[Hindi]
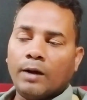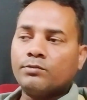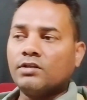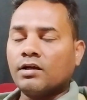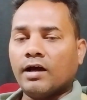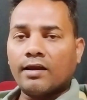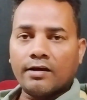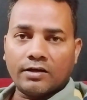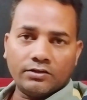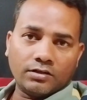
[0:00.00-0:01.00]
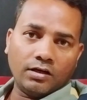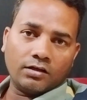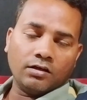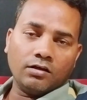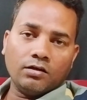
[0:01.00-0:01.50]
अपने घर रिटर्न
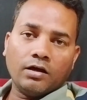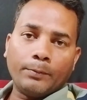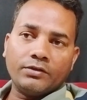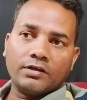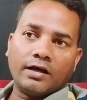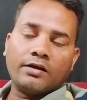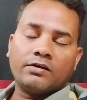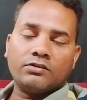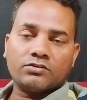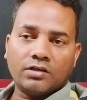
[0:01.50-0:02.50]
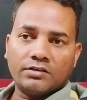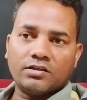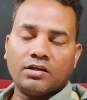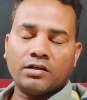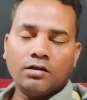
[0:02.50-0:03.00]
चले गए अपने घर रिटर्न इसके लिए
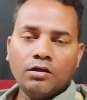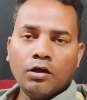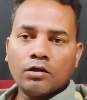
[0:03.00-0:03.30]
चले गए